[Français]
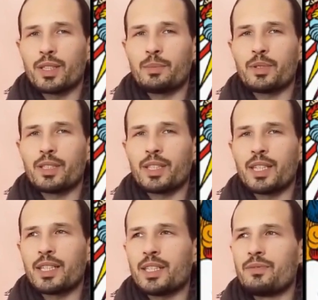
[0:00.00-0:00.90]
a des pensées
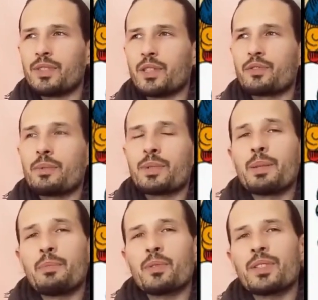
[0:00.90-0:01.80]
négatives, c'est que comme
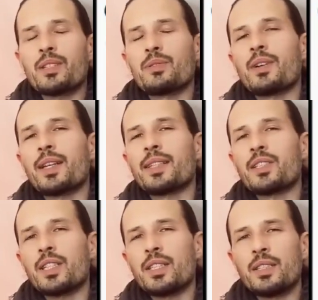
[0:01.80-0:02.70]
ces pensées sont
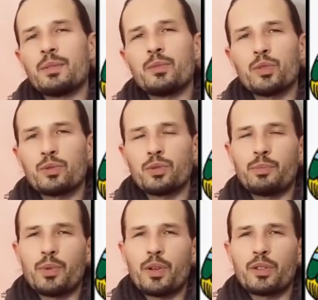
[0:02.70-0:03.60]
rattachées à des émotions de
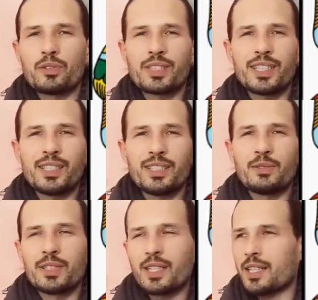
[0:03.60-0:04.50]
peur, d'anxiété,
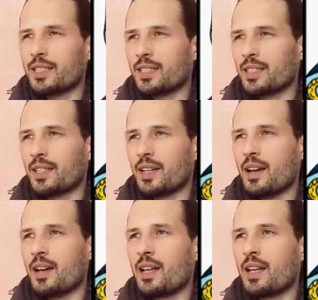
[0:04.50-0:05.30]
de stress, etc.,